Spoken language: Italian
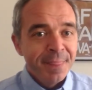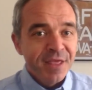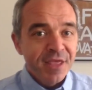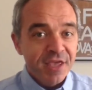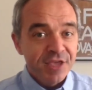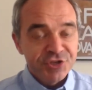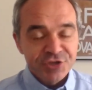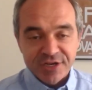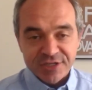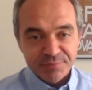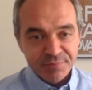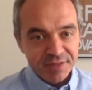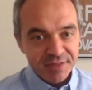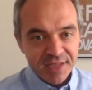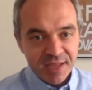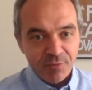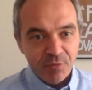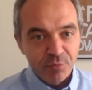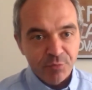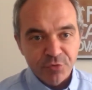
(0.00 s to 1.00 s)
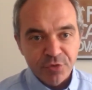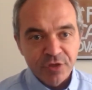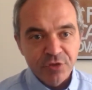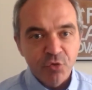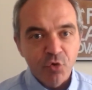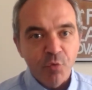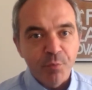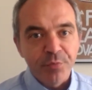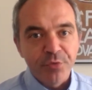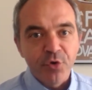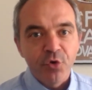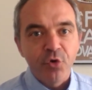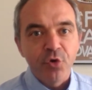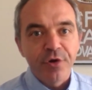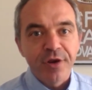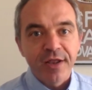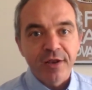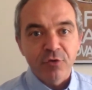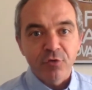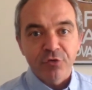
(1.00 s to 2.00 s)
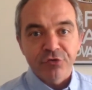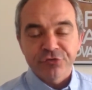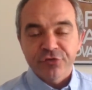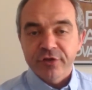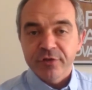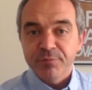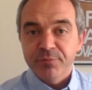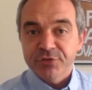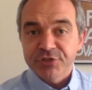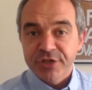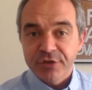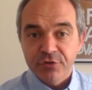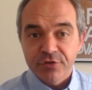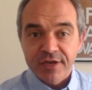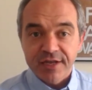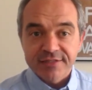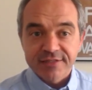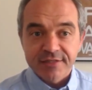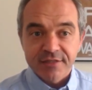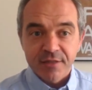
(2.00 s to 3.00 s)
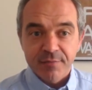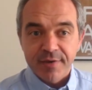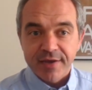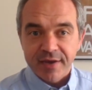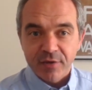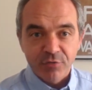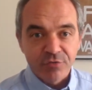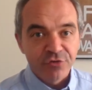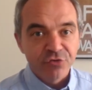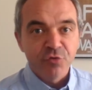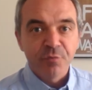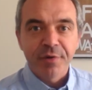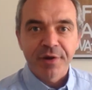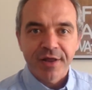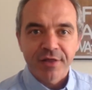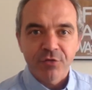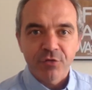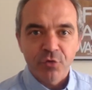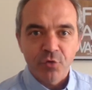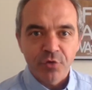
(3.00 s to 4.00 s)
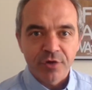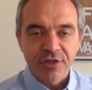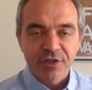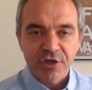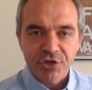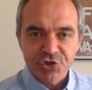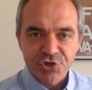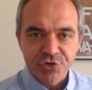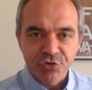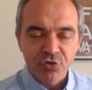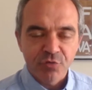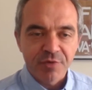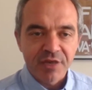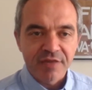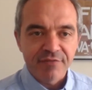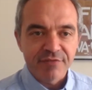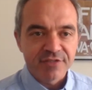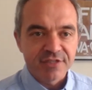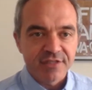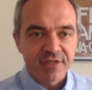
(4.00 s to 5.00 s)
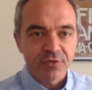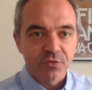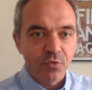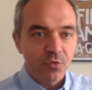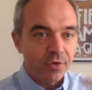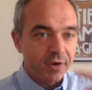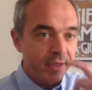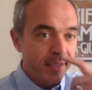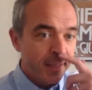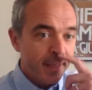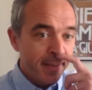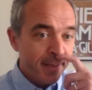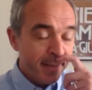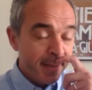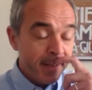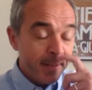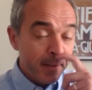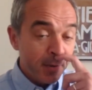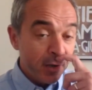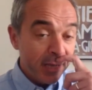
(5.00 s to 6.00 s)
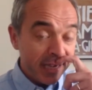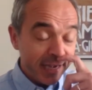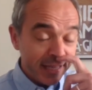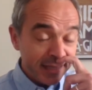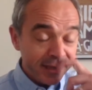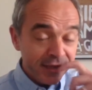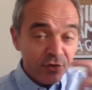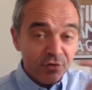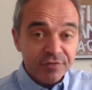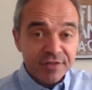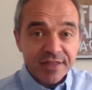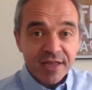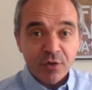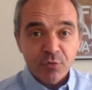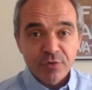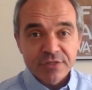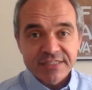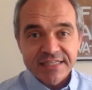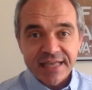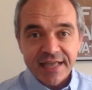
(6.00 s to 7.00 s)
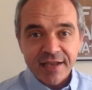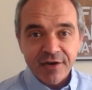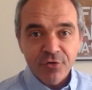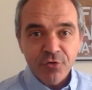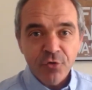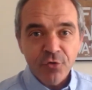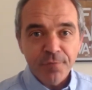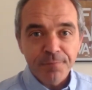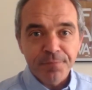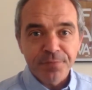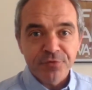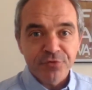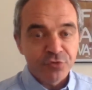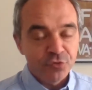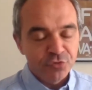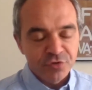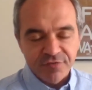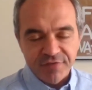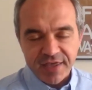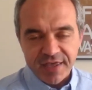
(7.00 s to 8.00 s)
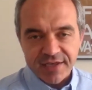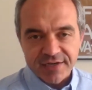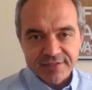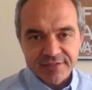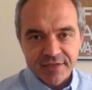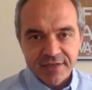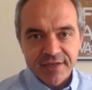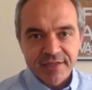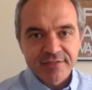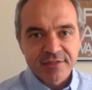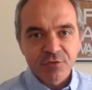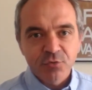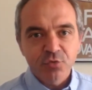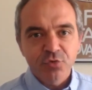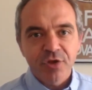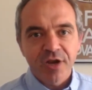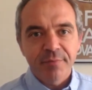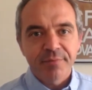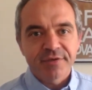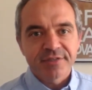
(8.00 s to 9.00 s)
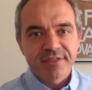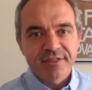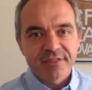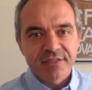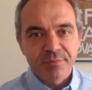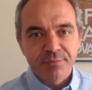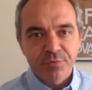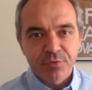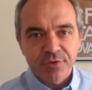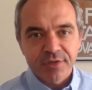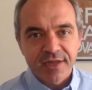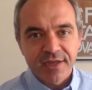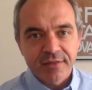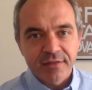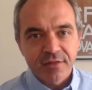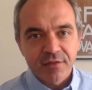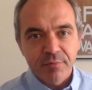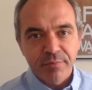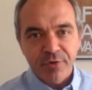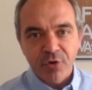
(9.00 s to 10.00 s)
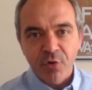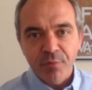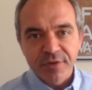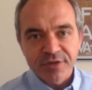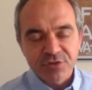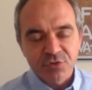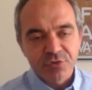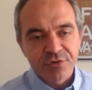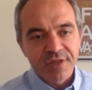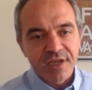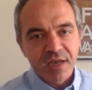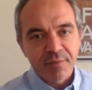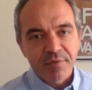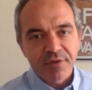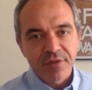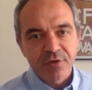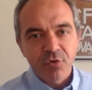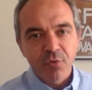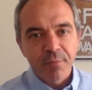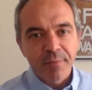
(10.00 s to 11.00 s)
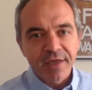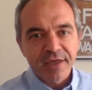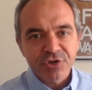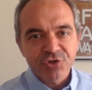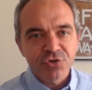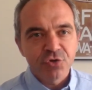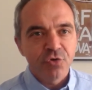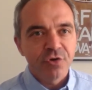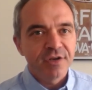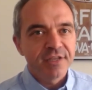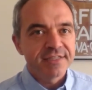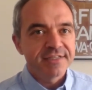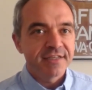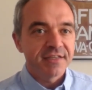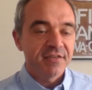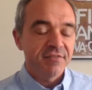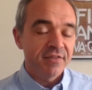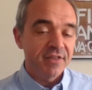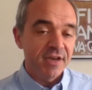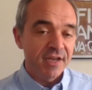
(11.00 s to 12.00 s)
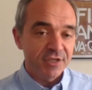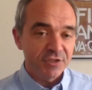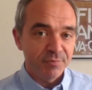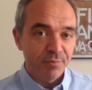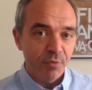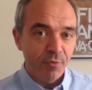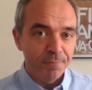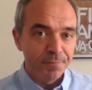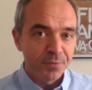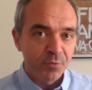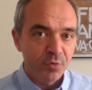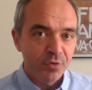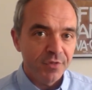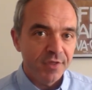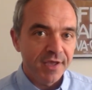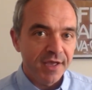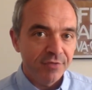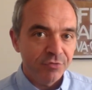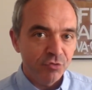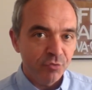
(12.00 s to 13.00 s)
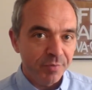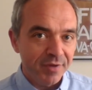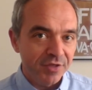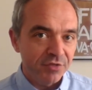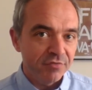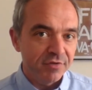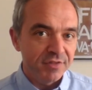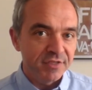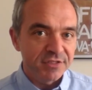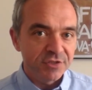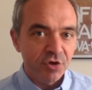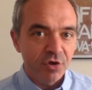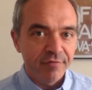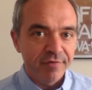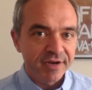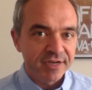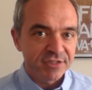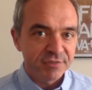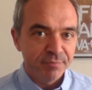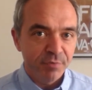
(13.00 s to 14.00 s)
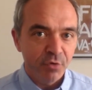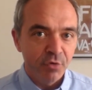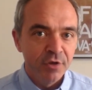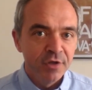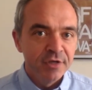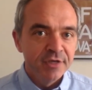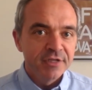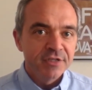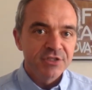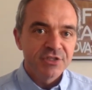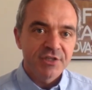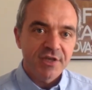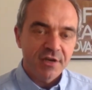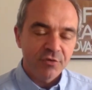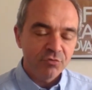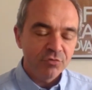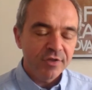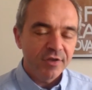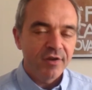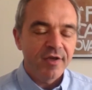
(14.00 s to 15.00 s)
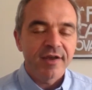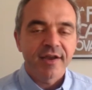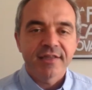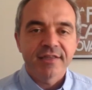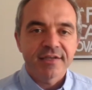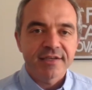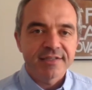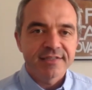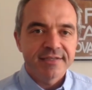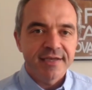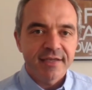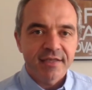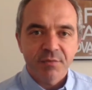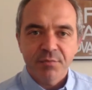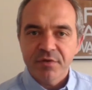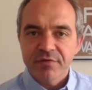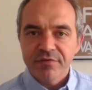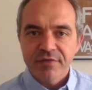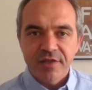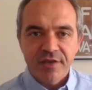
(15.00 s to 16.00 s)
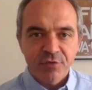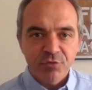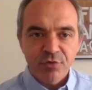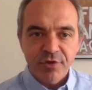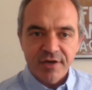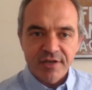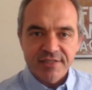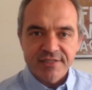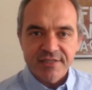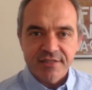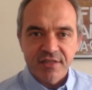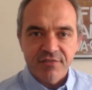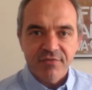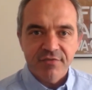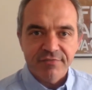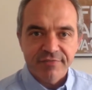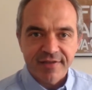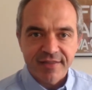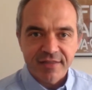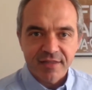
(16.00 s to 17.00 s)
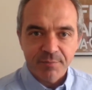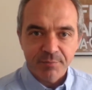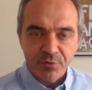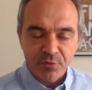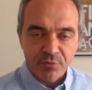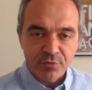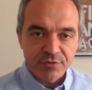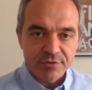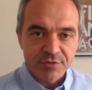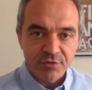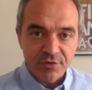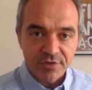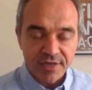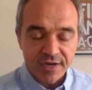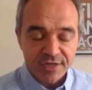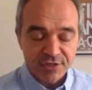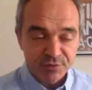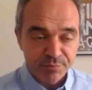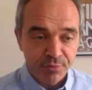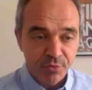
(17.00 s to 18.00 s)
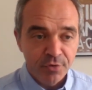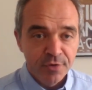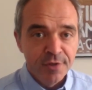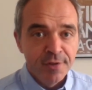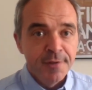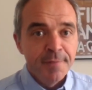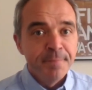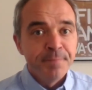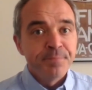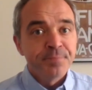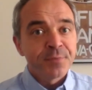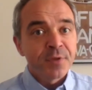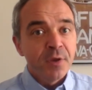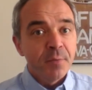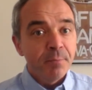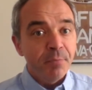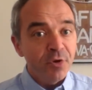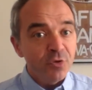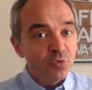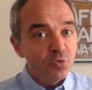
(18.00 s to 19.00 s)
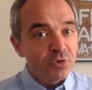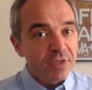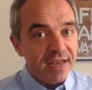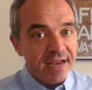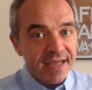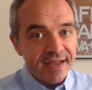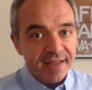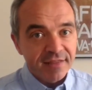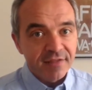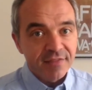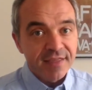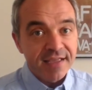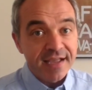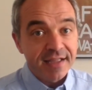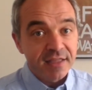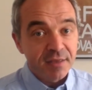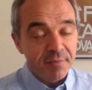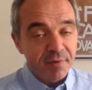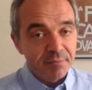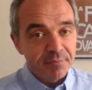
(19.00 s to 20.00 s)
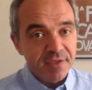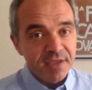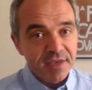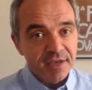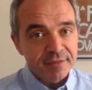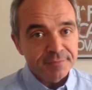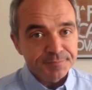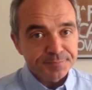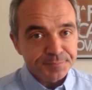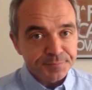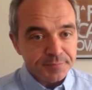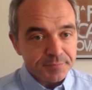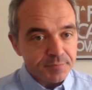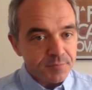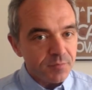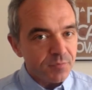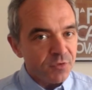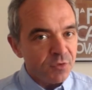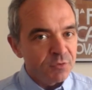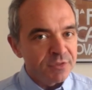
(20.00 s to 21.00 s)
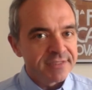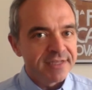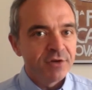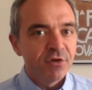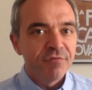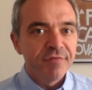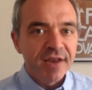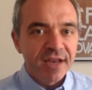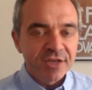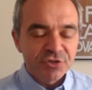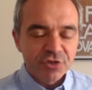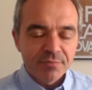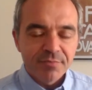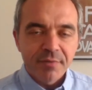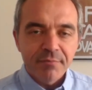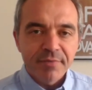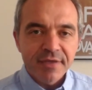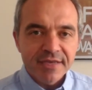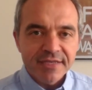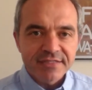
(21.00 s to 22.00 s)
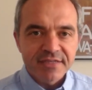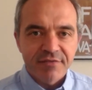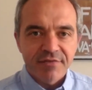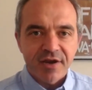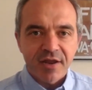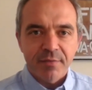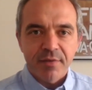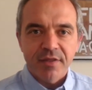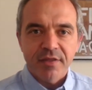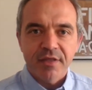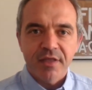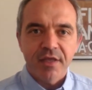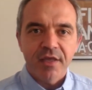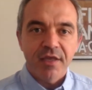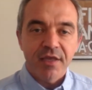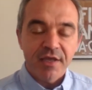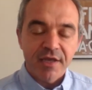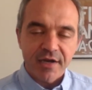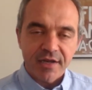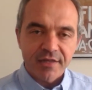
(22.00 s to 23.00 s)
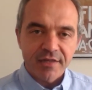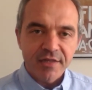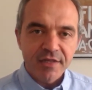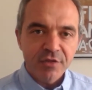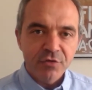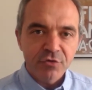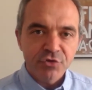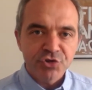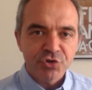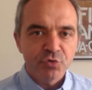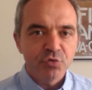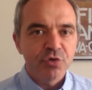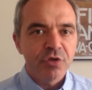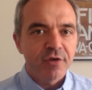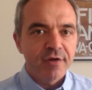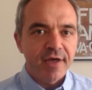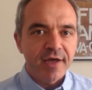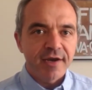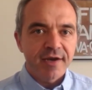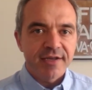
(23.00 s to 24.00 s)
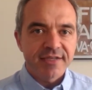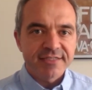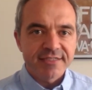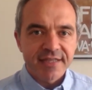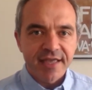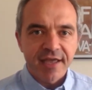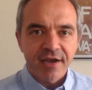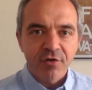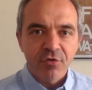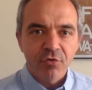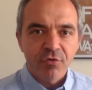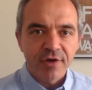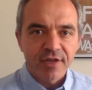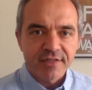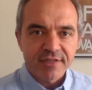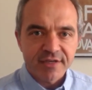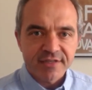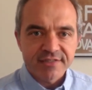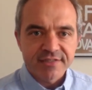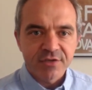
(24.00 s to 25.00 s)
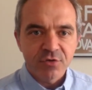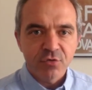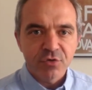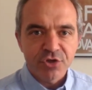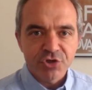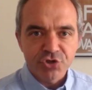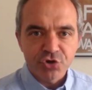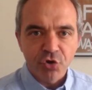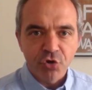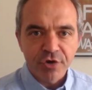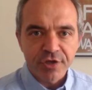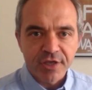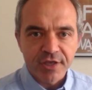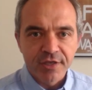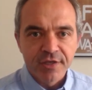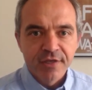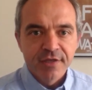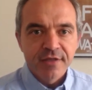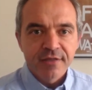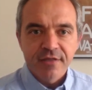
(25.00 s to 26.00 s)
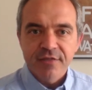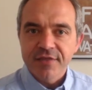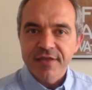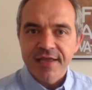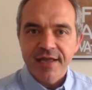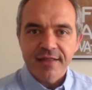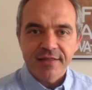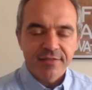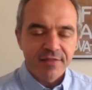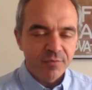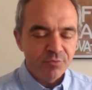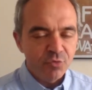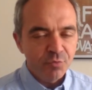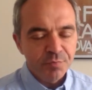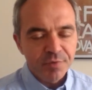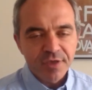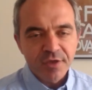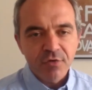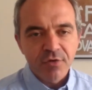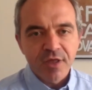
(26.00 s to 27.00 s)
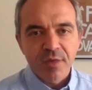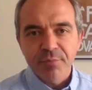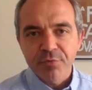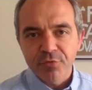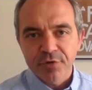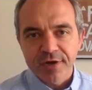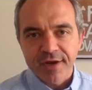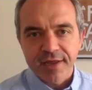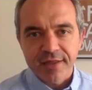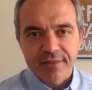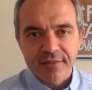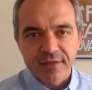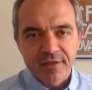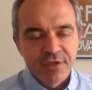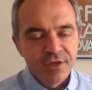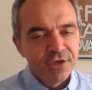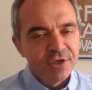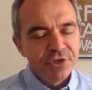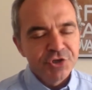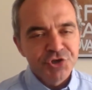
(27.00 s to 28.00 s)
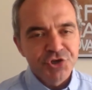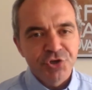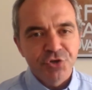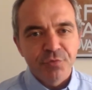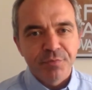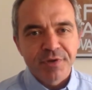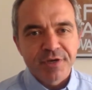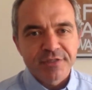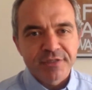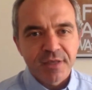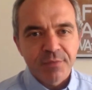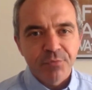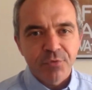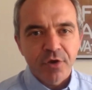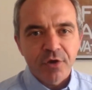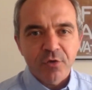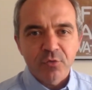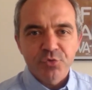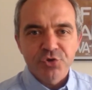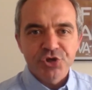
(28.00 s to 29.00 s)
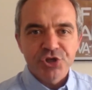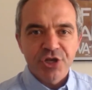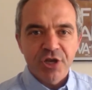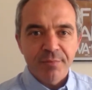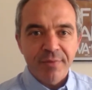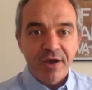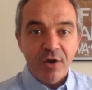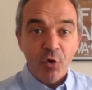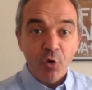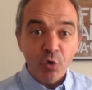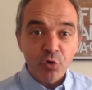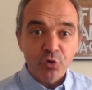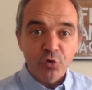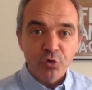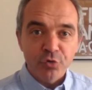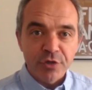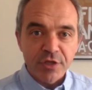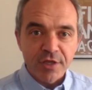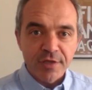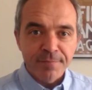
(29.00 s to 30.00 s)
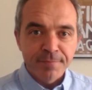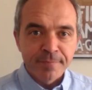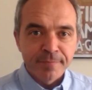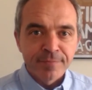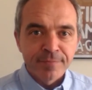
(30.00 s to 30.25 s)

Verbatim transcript: e ce ne aspettiamo più del doppio nel corso del proseguo della settimana, quindi superando ancora i 300.000 visitatori. Grande novità quest'anno sono diverse. Innanzitutto la presenza importante di Promex, quindi Camera di Commercio, con l'iniziativa dell'Expo. Quindi Cantu Padova e Discover Expo ci sarà tutta un'area attrezzata per vedere tutte le iniziative fatte in promozione dell'Expo. Poi tutta l'area dedicata ai bambini, Quest'anno il villaggio dei bambini si è veramente ingrandito, c'è tutta un'area in esterno con attrazioni, giochi dedicate dai più piccoli ai più grandi. Cito per esempio anche un cinema 8D